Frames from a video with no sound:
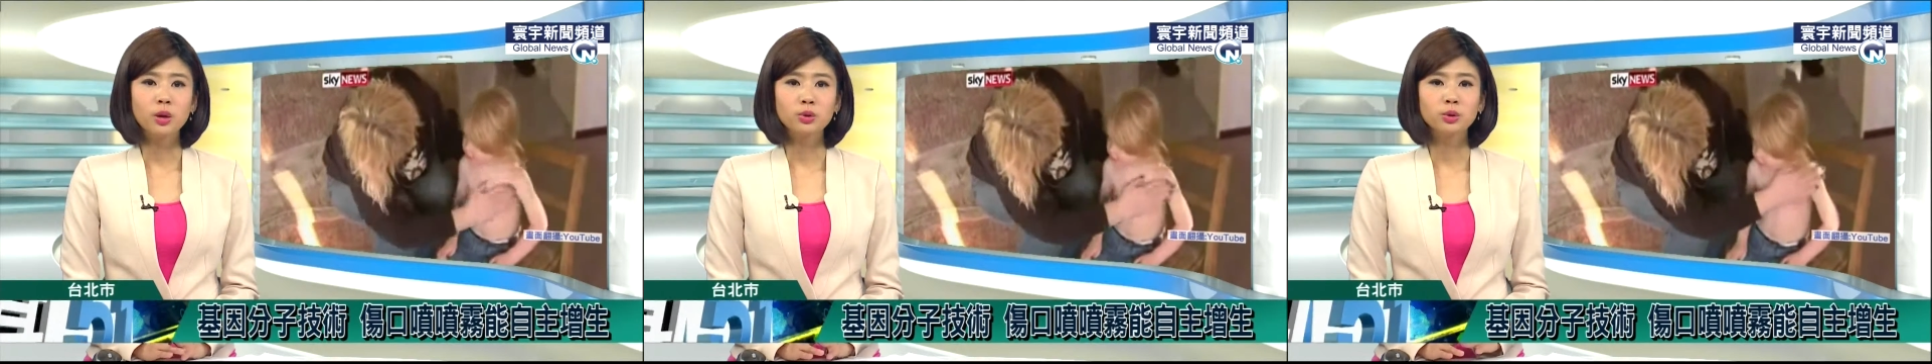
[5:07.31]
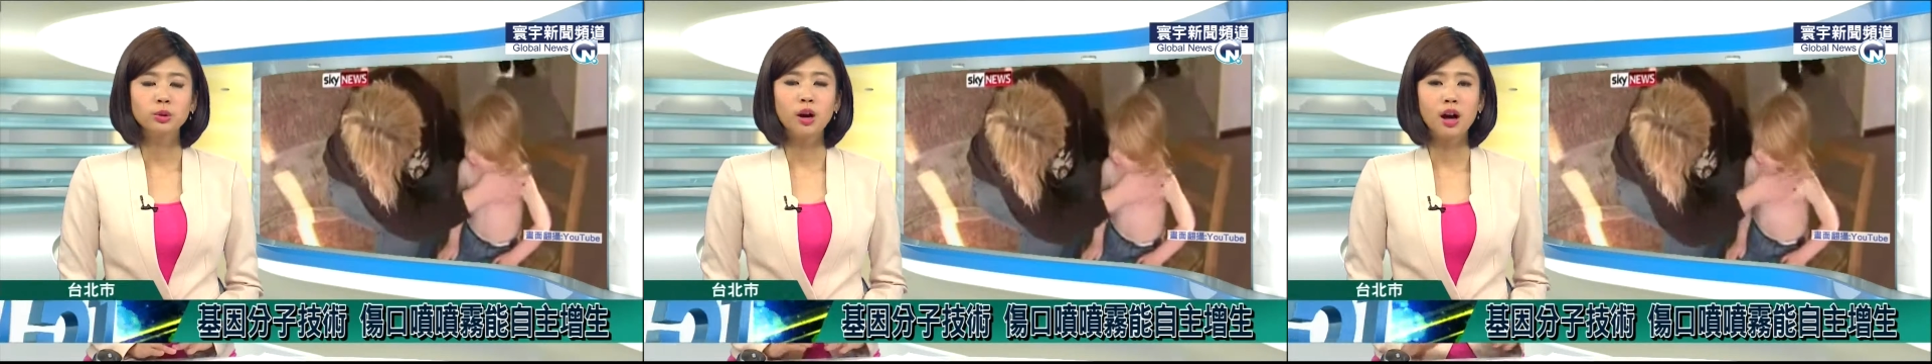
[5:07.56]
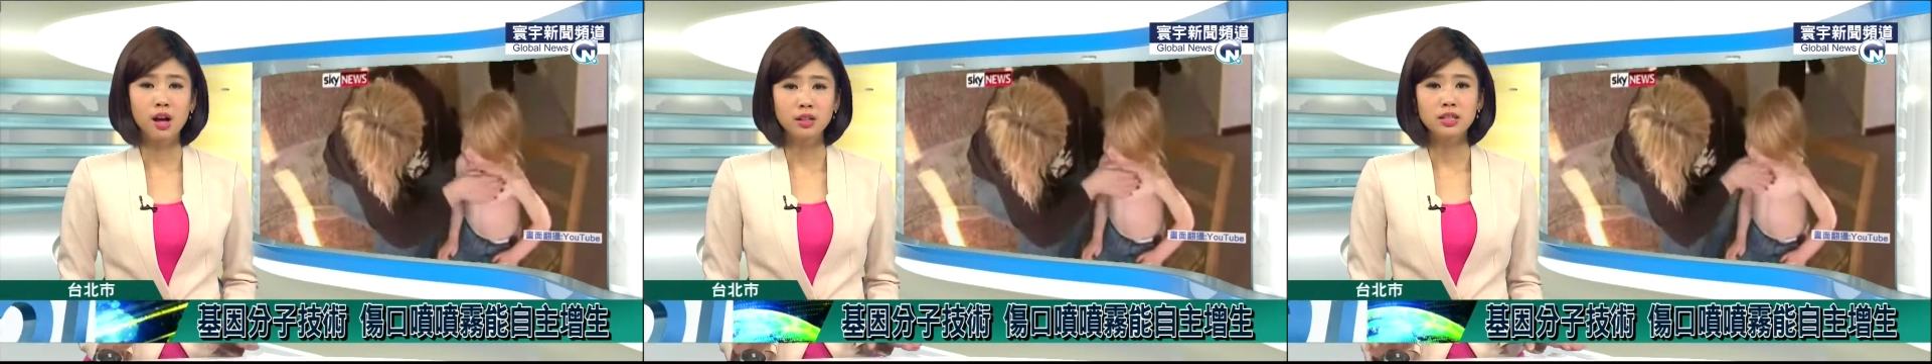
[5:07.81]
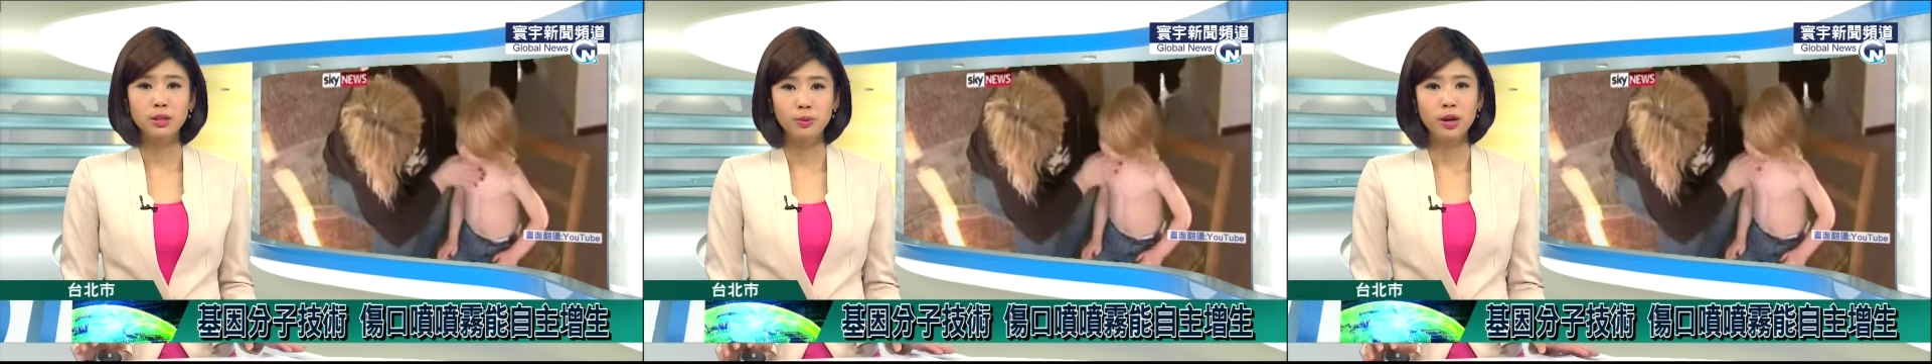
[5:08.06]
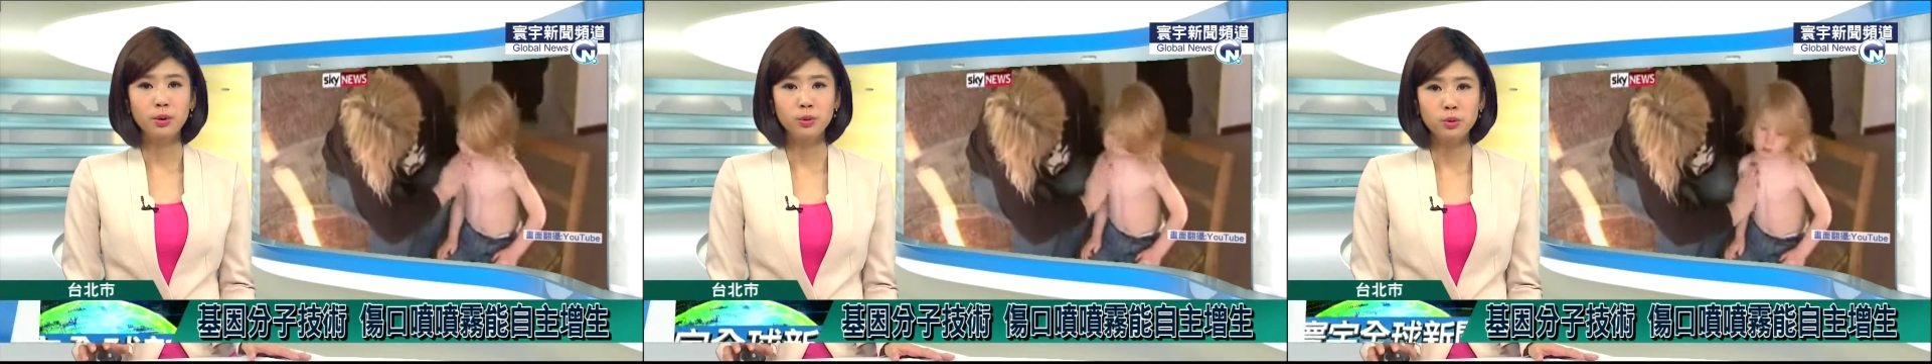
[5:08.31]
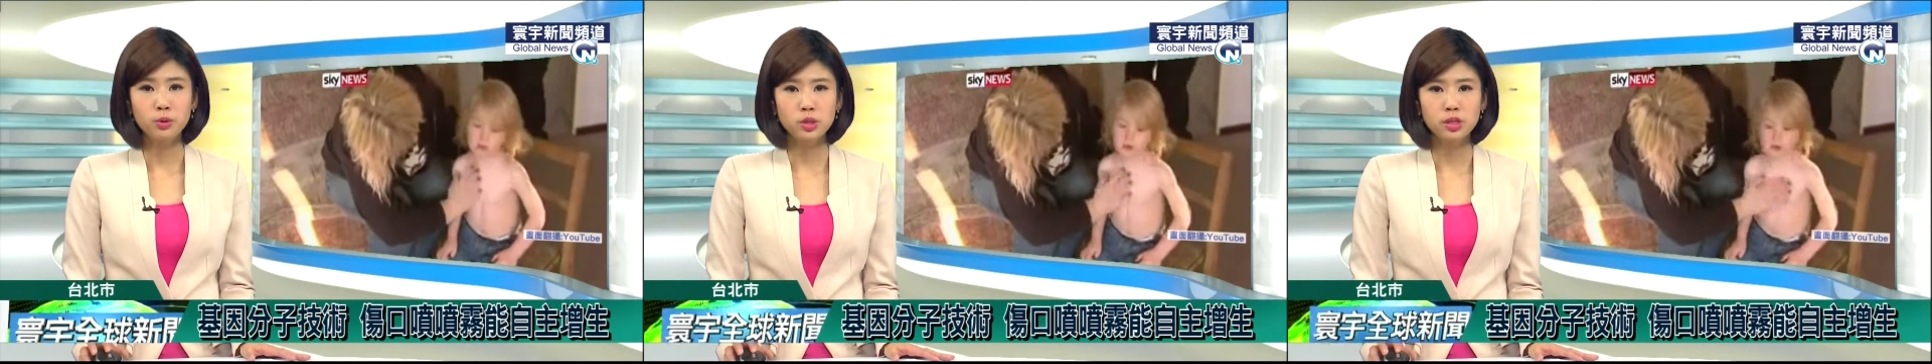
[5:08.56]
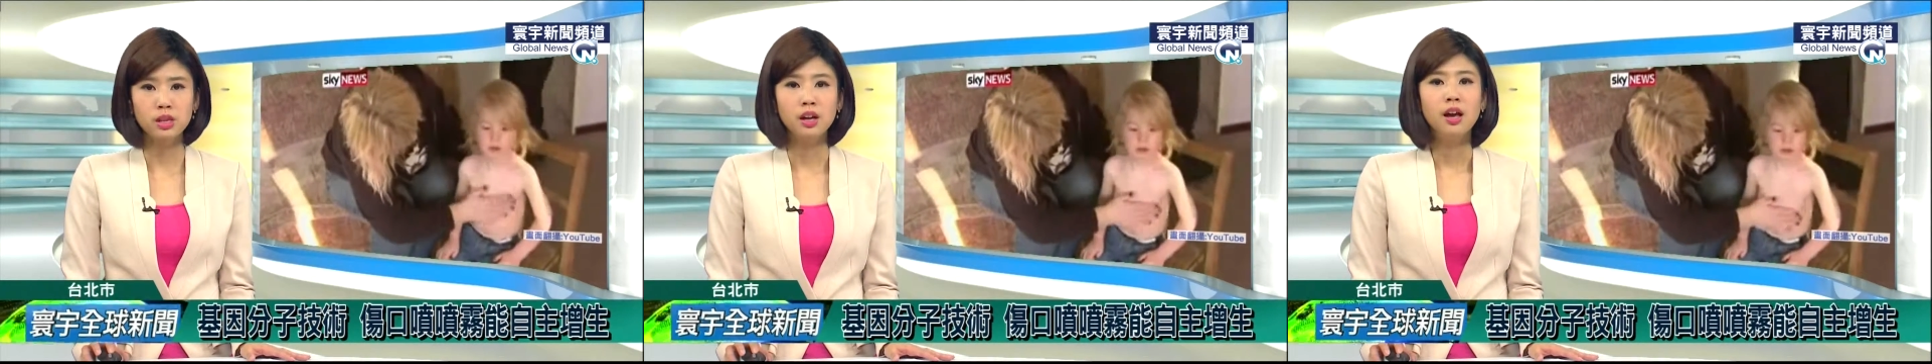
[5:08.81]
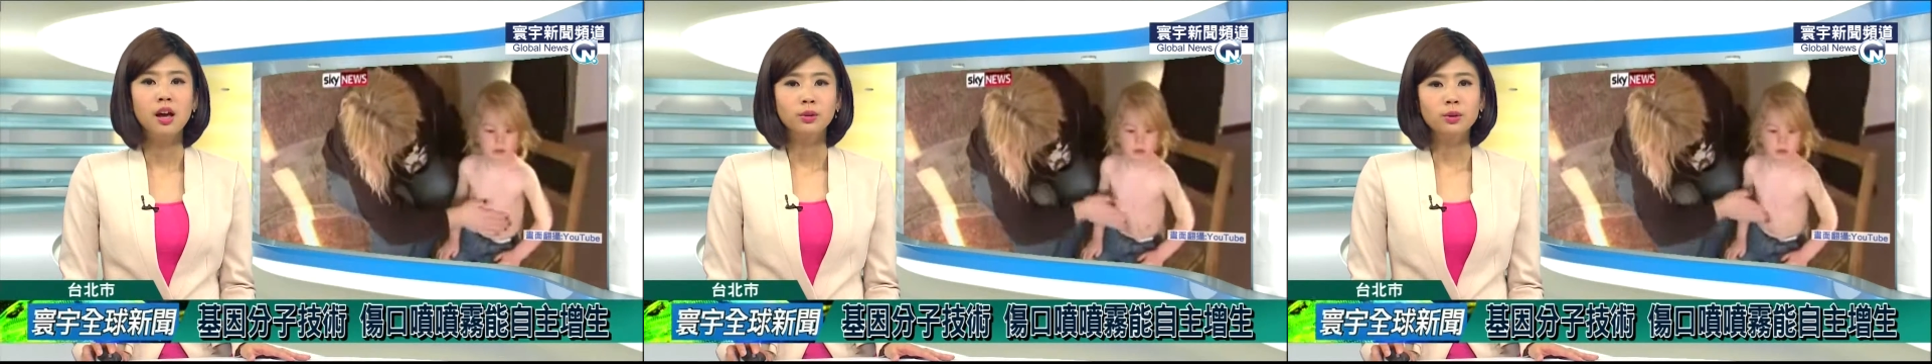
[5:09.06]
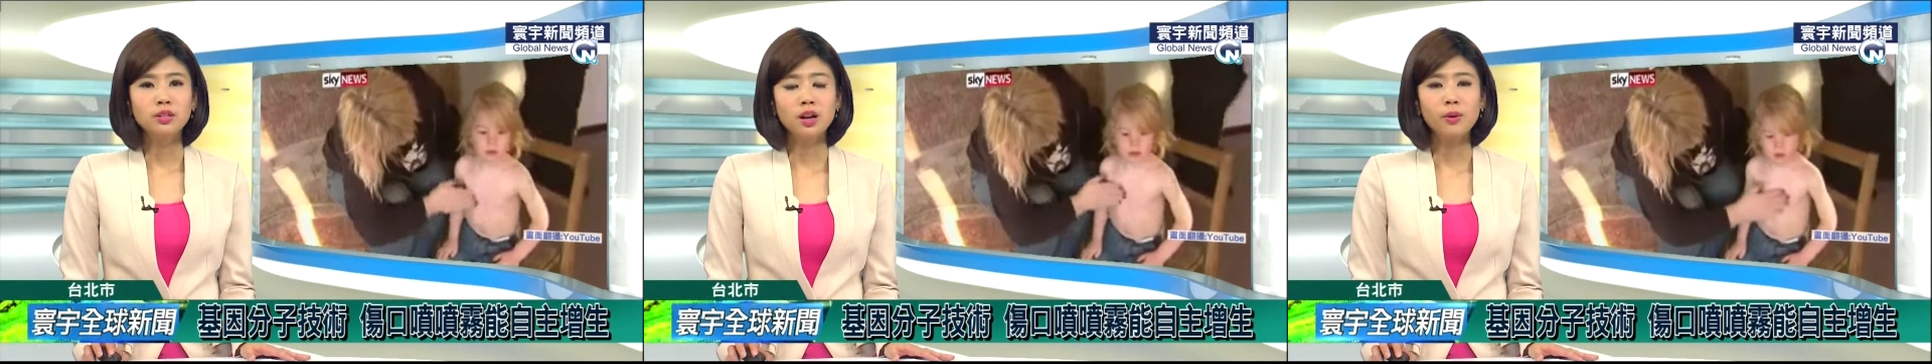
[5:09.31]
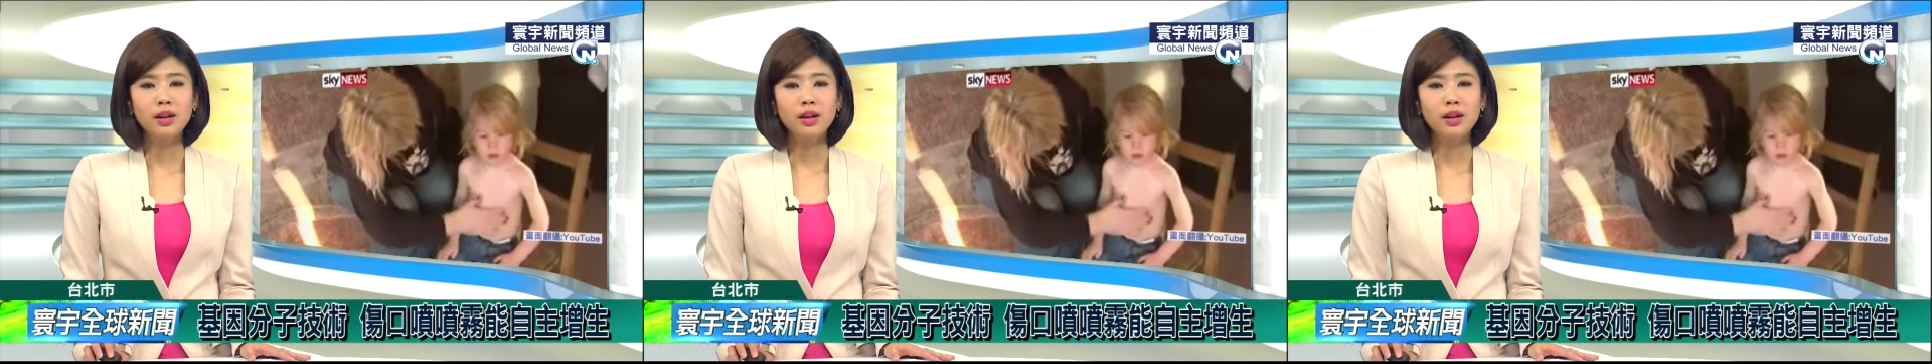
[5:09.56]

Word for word: 要出动好几位护士，对伤